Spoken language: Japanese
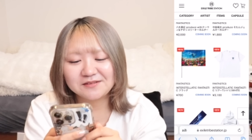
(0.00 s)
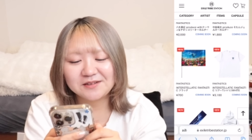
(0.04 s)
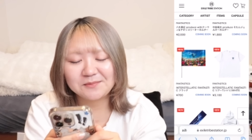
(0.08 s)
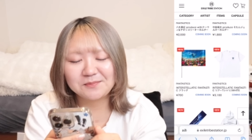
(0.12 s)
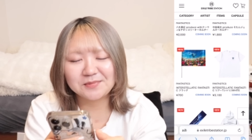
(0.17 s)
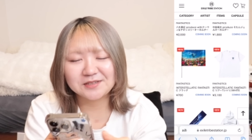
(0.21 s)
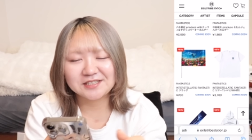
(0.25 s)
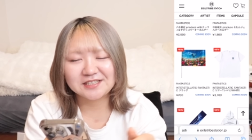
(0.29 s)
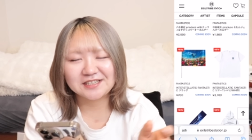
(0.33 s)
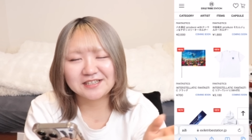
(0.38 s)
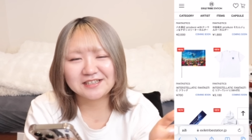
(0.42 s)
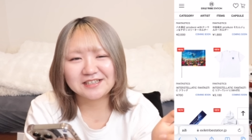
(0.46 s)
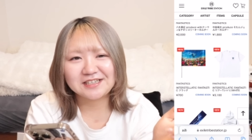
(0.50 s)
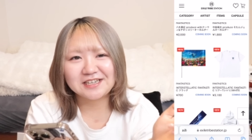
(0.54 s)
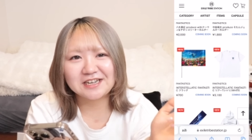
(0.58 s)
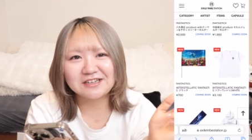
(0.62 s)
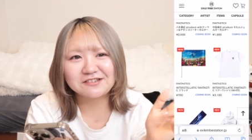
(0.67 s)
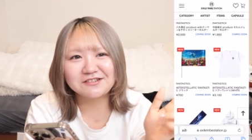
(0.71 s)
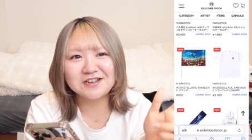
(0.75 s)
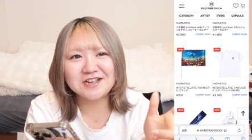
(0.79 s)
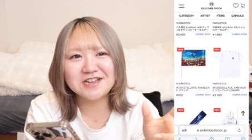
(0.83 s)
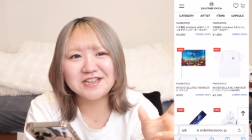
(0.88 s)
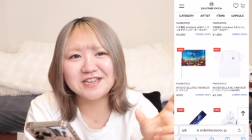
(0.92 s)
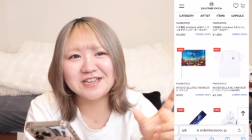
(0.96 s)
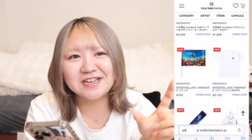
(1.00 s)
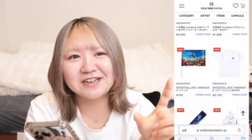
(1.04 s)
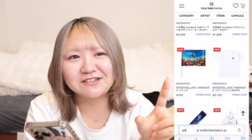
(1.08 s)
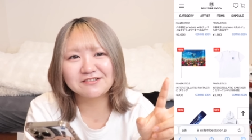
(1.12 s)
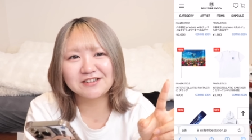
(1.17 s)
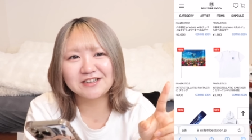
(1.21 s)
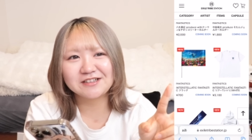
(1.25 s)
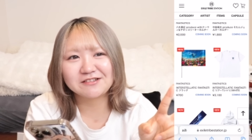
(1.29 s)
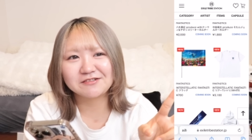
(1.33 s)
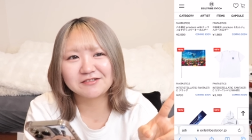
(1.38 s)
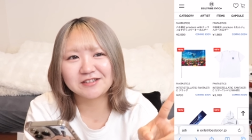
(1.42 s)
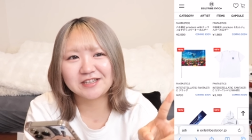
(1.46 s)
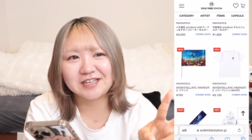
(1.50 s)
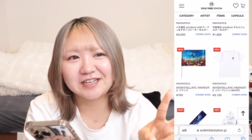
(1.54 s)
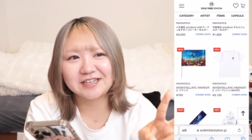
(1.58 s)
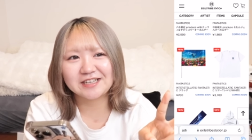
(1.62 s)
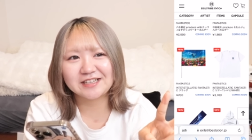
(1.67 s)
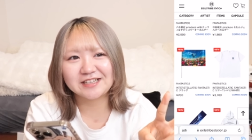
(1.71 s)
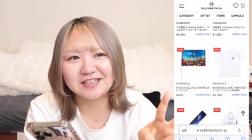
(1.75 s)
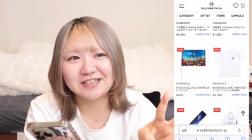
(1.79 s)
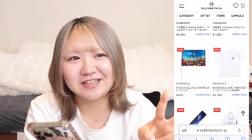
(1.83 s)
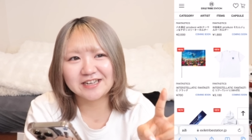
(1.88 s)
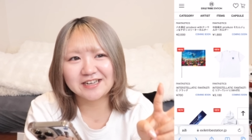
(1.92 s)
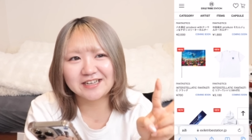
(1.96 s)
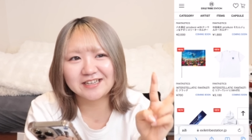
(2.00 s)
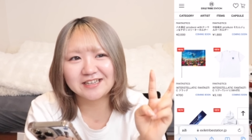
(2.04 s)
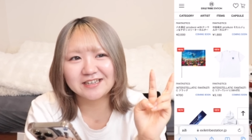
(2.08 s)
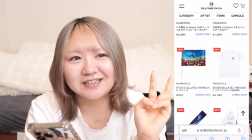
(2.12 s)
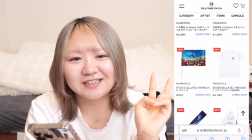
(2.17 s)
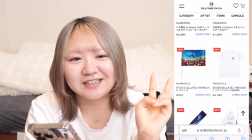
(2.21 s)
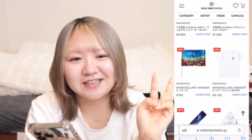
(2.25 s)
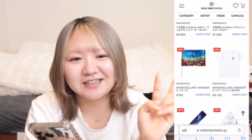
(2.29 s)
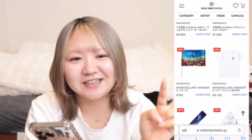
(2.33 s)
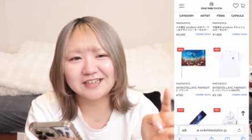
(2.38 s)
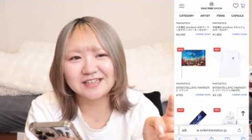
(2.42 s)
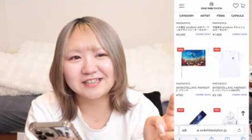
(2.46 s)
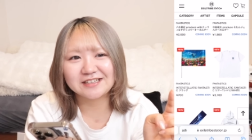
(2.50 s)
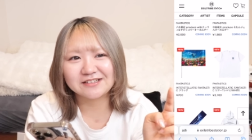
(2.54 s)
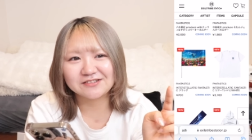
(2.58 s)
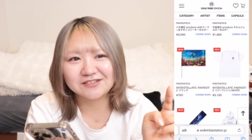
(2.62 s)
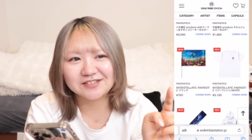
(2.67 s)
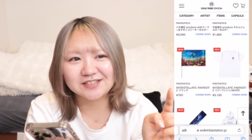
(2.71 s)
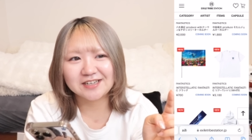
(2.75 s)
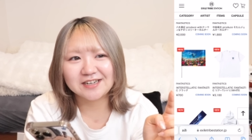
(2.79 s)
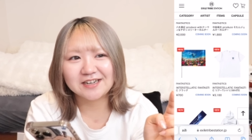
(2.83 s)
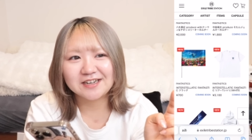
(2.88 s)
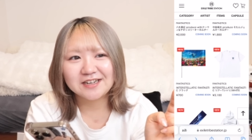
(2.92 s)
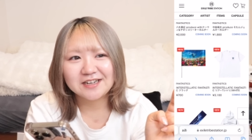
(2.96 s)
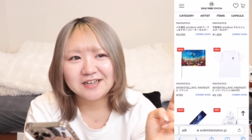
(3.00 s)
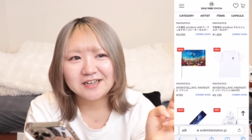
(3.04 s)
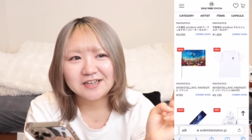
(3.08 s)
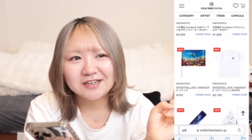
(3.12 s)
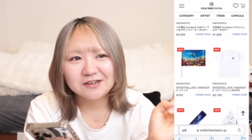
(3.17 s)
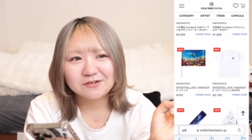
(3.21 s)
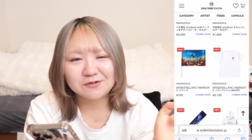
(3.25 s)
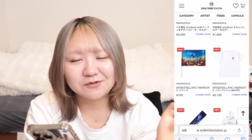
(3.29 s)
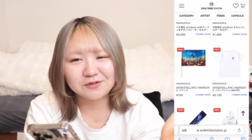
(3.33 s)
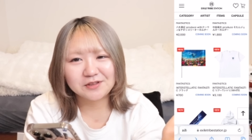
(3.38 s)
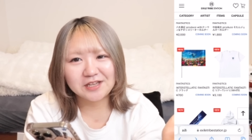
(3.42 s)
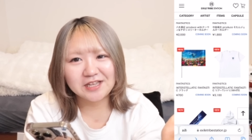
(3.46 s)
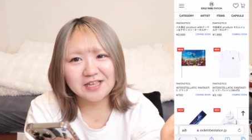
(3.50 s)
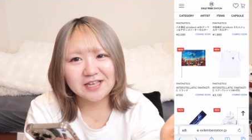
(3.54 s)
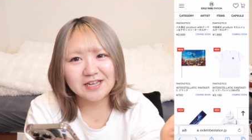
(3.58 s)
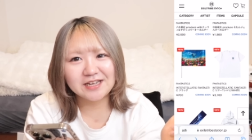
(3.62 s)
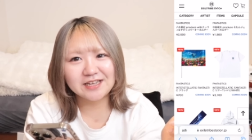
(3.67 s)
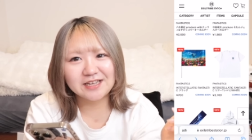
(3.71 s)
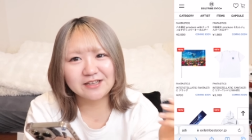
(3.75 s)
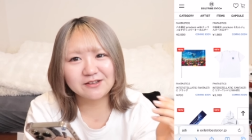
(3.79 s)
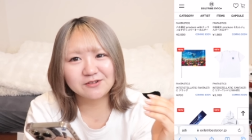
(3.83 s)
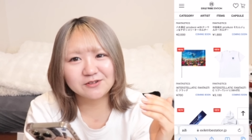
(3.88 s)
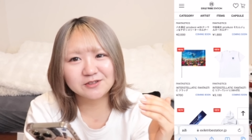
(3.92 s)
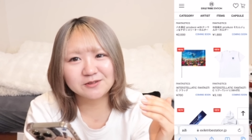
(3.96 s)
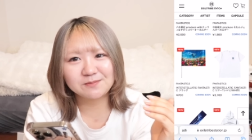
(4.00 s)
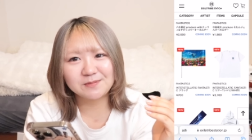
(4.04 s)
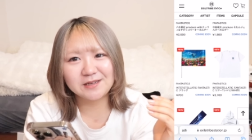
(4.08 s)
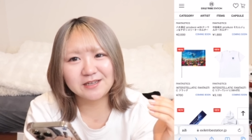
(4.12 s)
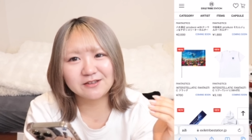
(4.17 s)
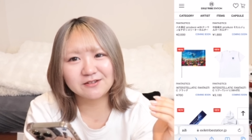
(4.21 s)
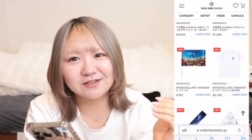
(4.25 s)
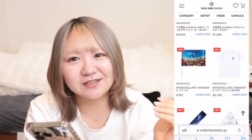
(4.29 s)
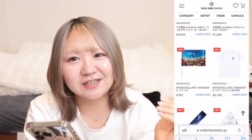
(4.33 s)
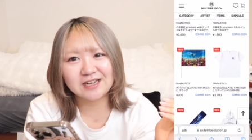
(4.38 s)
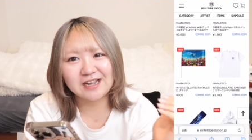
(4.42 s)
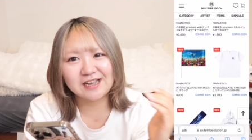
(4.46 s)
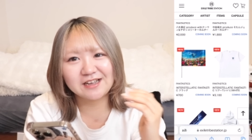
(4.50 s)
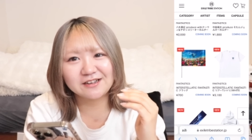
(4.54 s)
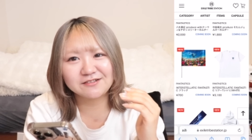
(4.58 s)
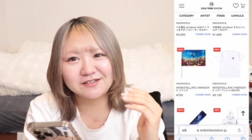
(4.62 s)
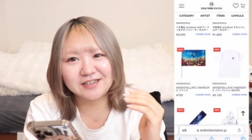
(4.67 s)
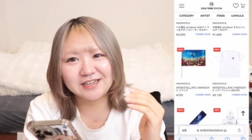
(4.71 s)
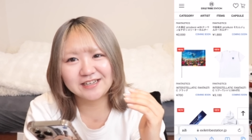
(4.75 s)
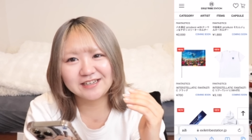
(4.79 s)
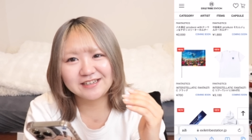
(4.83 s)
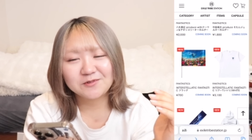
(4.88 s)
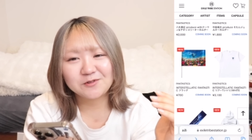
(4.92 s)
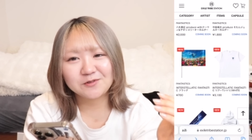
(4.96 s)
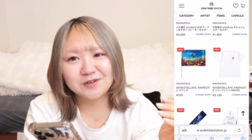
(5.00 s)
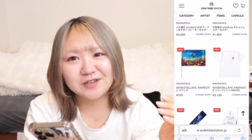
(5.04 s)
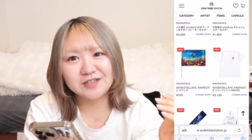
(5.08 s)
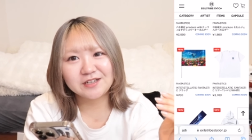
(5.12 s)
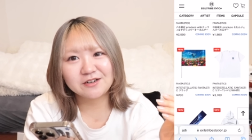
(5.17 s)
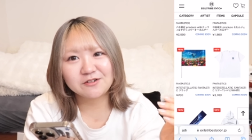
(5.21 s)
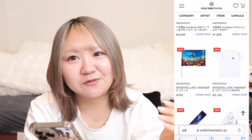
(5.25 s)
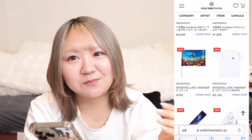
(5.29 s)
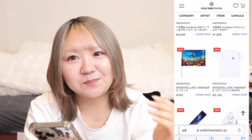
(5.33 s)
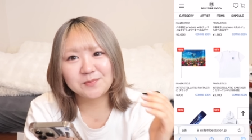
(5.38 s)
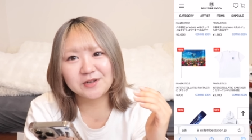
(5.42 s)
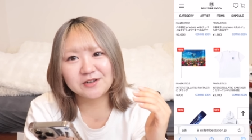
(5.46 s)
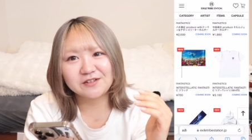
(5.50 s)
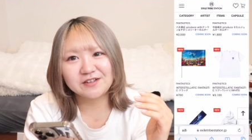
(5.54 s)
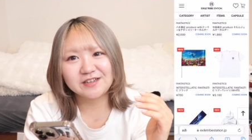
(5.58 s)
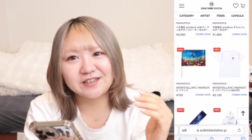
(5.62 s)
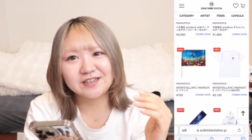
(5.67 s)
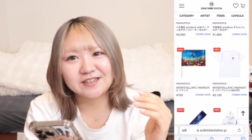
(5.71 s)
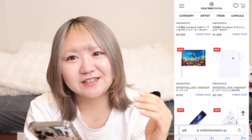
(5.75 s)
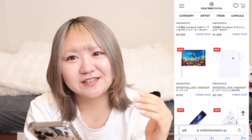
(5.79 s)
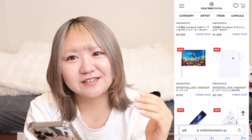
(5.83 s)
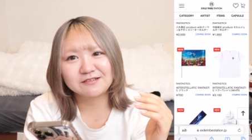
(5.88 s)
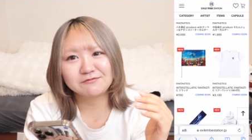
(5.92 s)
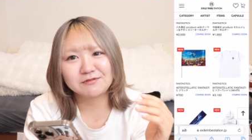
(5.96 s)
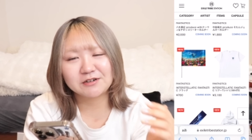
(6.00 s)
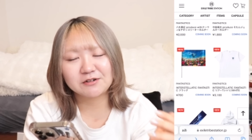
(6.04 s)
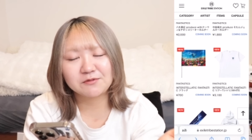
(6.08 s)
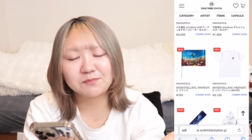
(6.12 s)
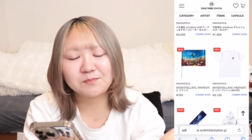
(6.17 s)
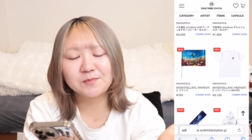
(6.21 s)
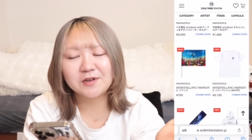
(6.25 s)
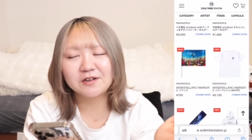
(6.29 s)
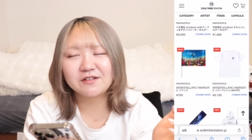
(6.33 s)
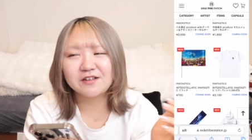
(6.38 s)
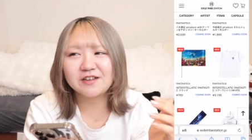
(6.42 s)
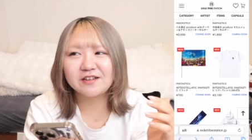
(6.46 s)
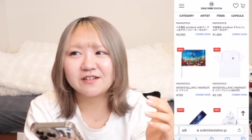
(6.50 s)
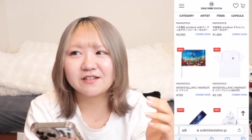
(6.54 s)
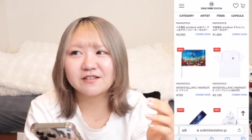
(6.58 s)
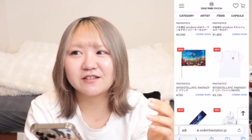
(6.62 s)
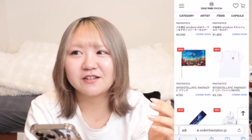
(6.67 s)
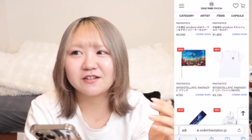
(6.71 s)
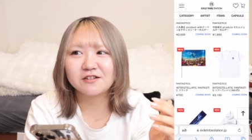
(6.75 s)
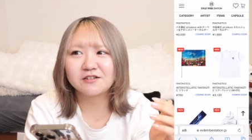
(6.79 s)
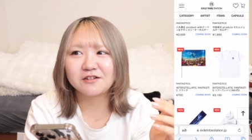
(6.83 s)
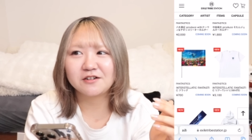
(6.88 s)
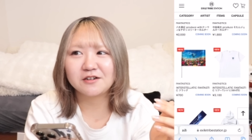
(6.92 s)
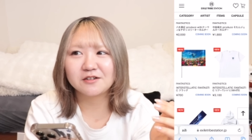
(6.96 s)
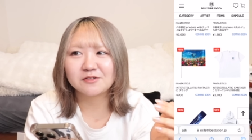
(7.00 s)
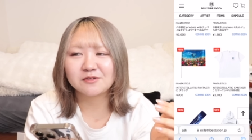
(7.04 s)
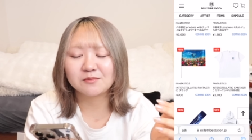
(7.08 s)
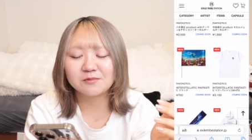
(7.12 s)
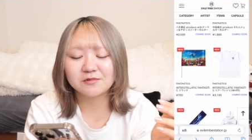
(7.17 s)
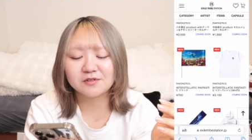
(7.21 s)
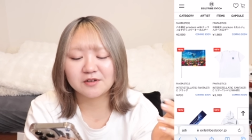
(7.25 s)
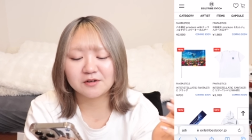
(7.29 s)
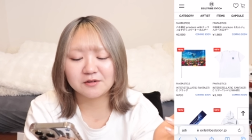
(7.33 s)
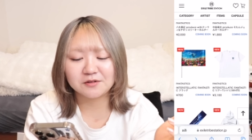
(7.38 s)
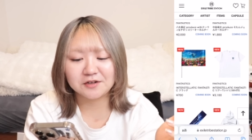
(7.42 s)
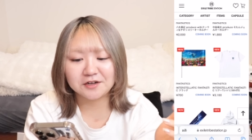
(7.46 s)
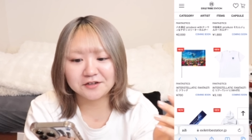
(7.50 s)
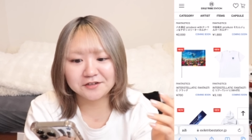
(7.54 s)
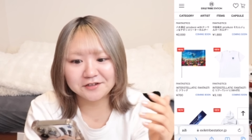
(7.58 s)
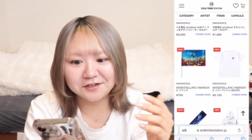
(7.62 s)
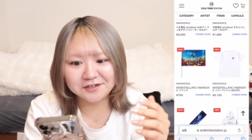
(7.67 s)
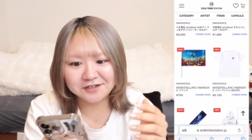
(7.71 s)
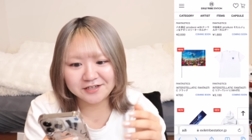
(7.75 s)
やっぱさ、100円200円の値上げってなかなかでかいけどさ、この値上げのスピードが速くないこの間600円になって、うわ、600円になったんかと思ったら700